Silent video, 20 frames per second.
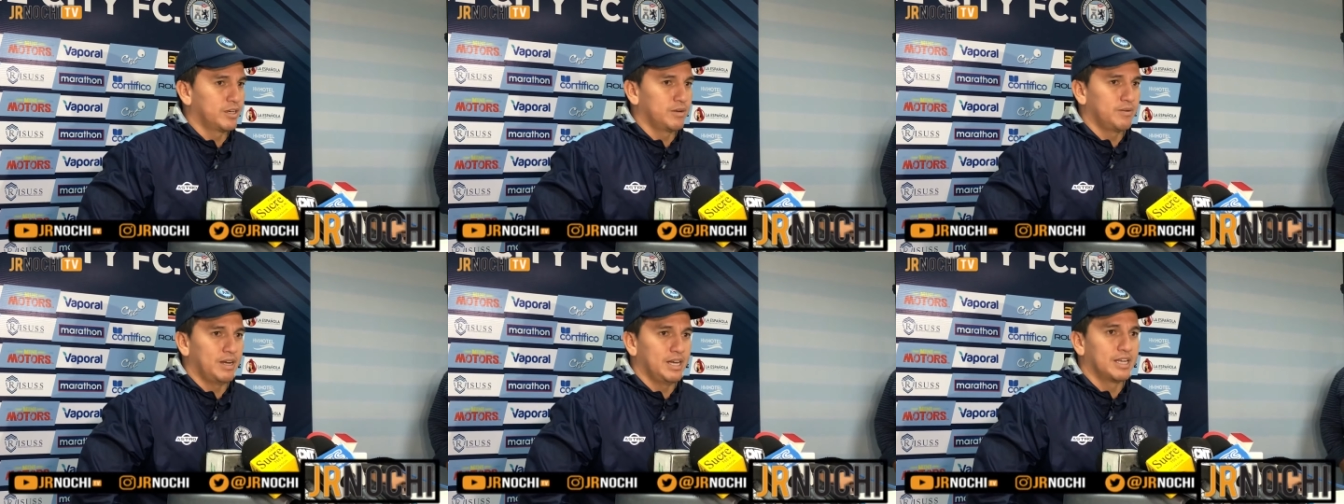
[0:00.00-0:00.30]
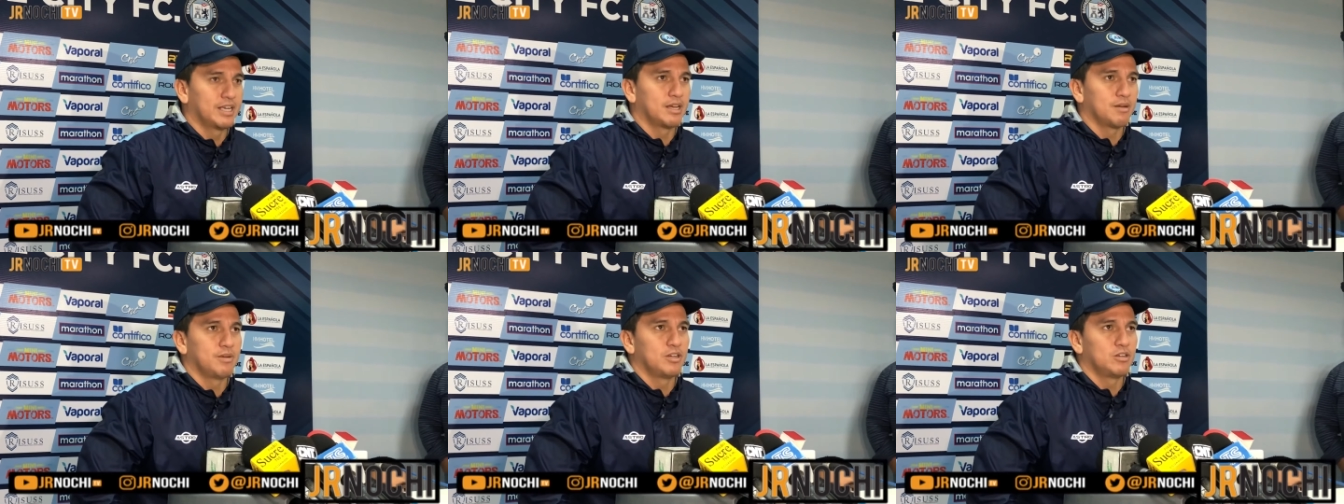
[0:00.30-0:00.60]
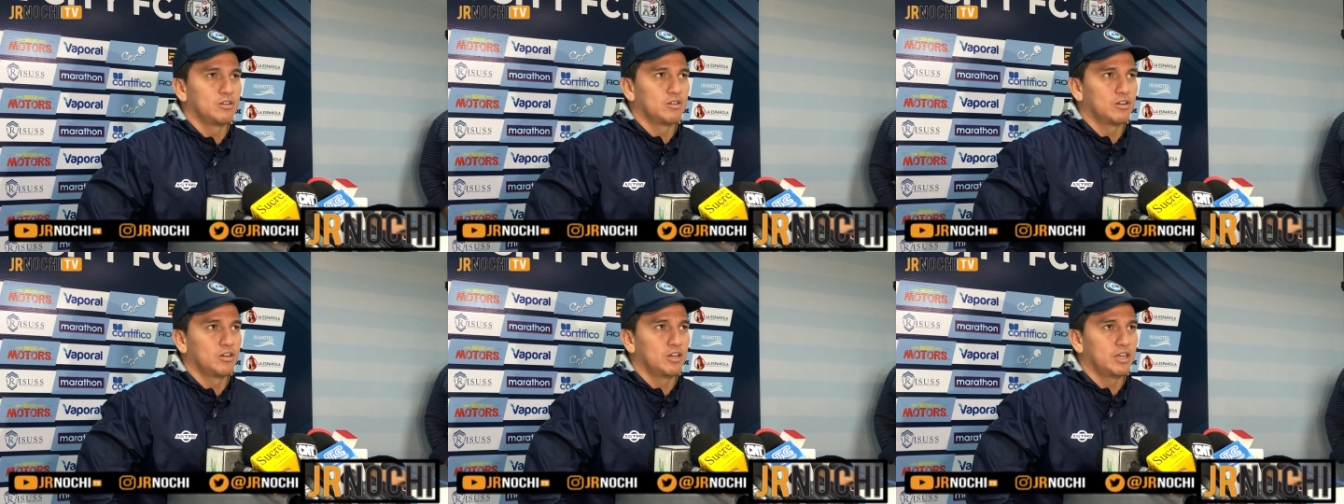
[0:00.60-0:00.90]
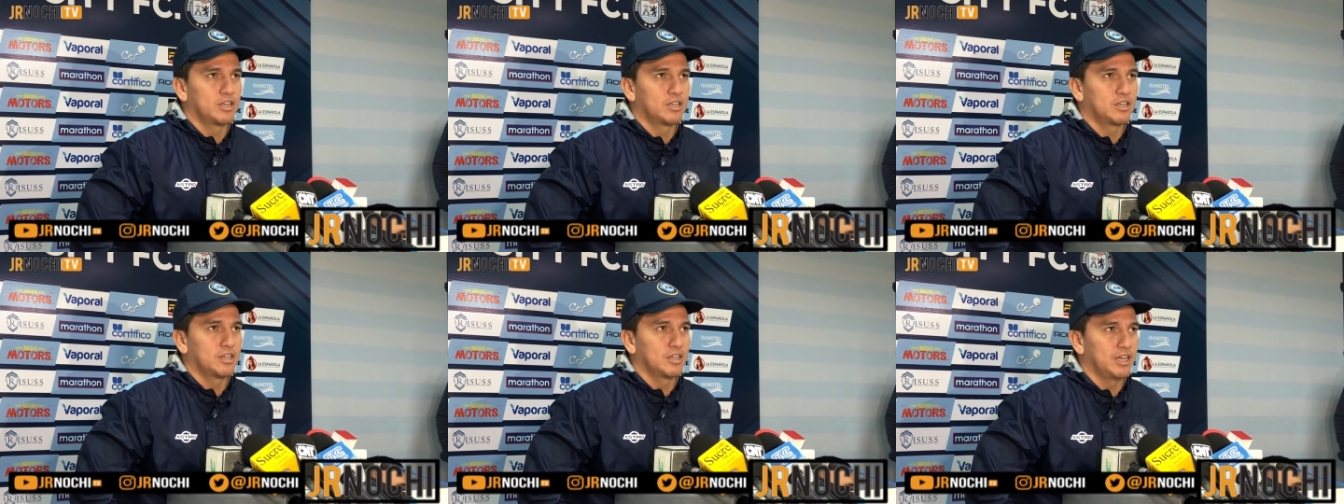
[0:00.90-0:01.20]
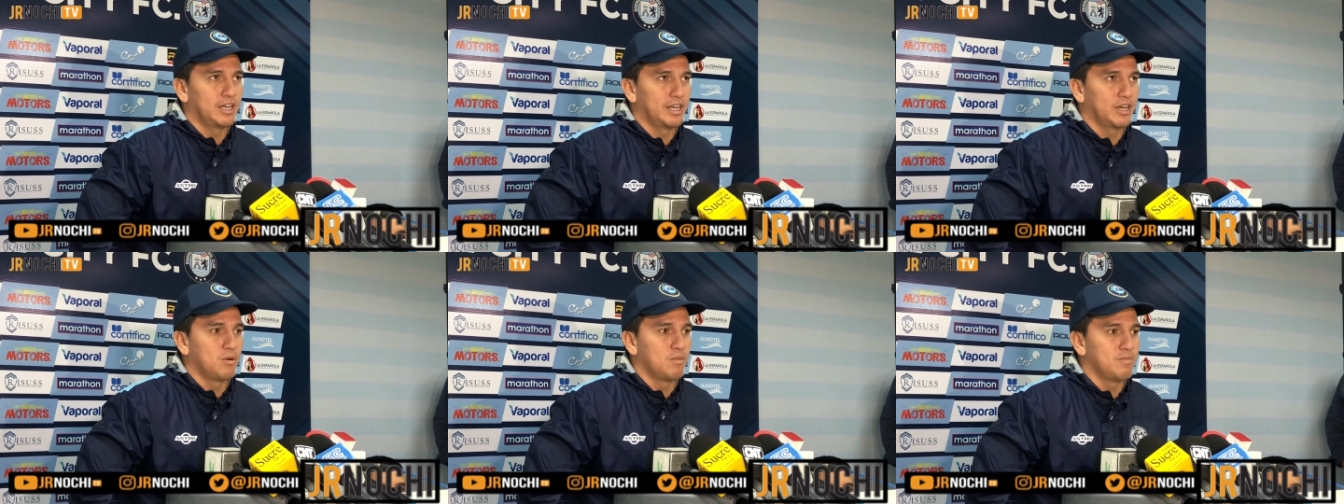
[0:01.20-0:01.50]
rivales que menos goles
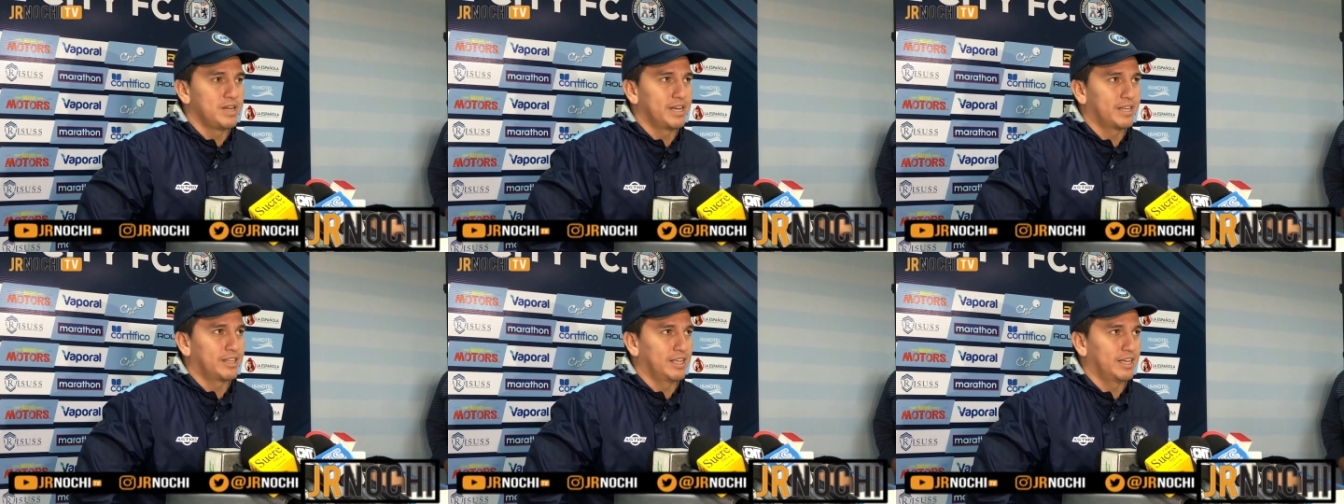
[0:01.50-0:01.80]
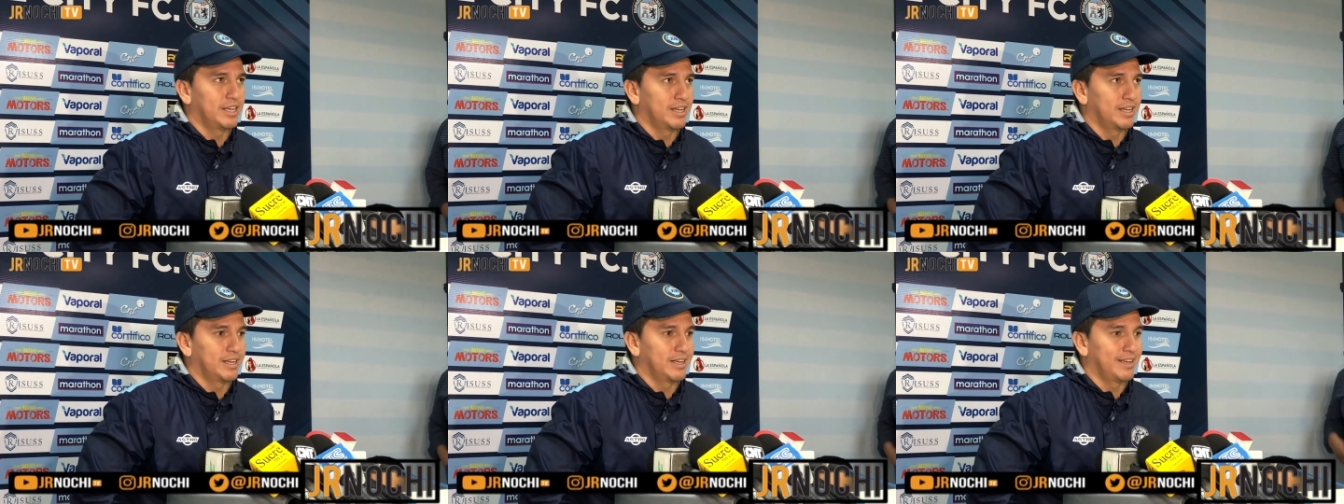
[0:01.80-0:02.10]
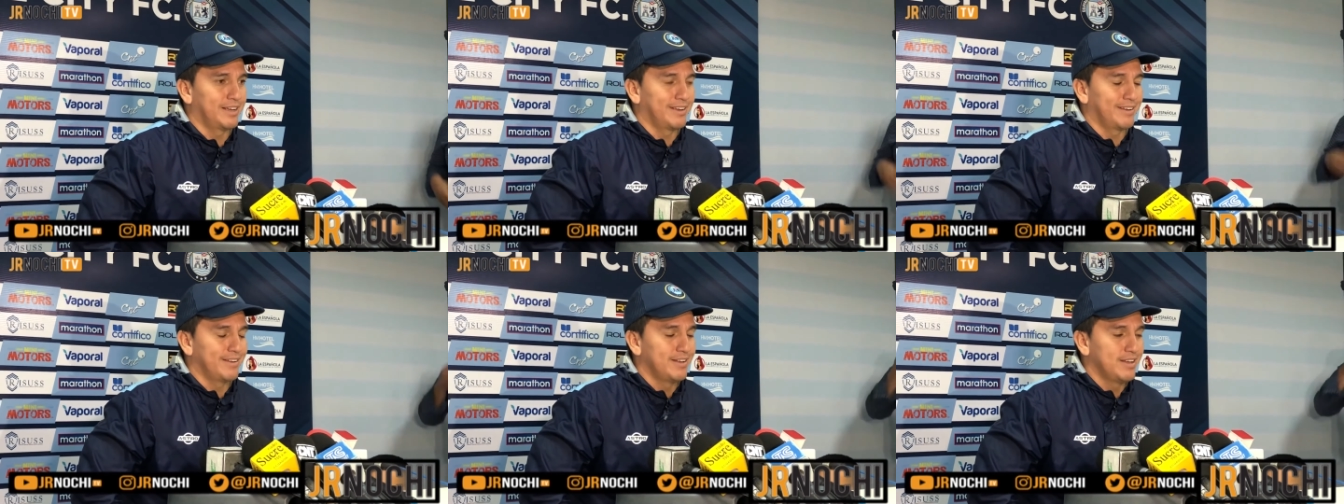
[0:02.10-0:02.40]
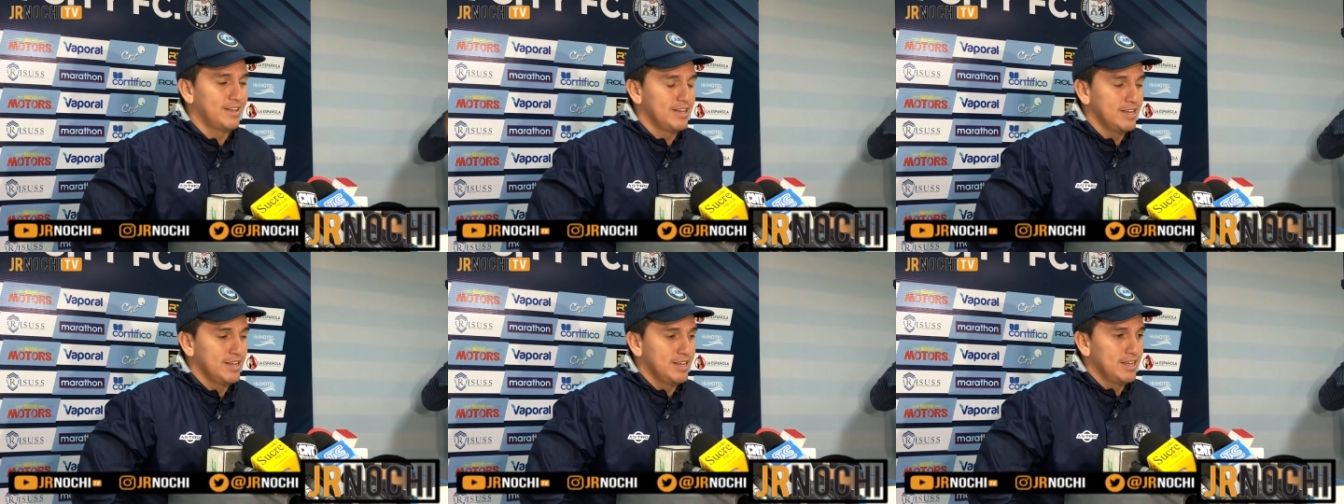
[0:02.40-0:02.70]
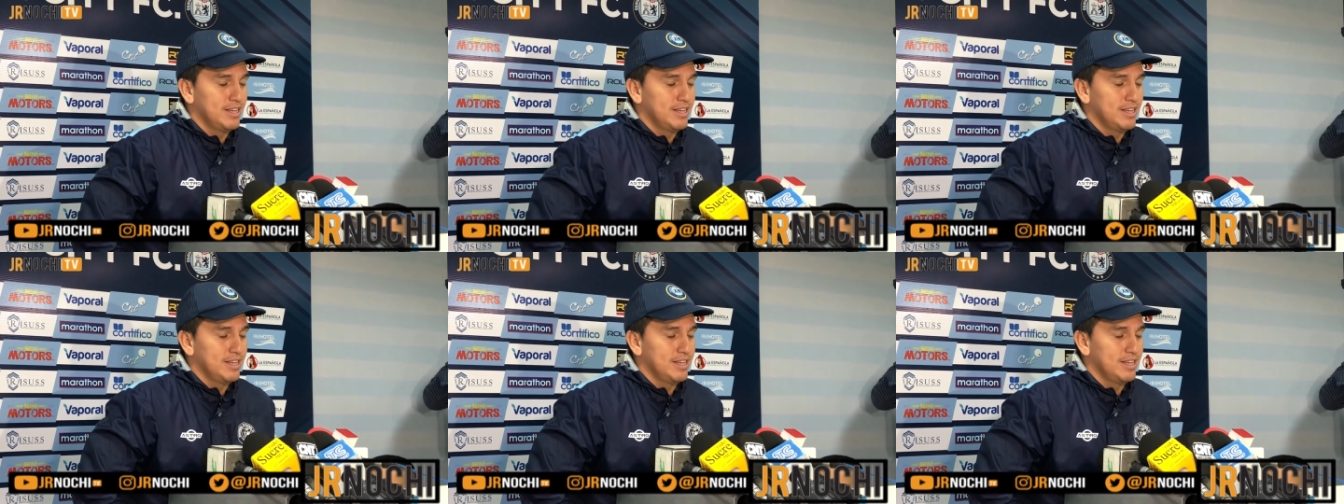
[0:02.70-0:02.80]
le convierten en,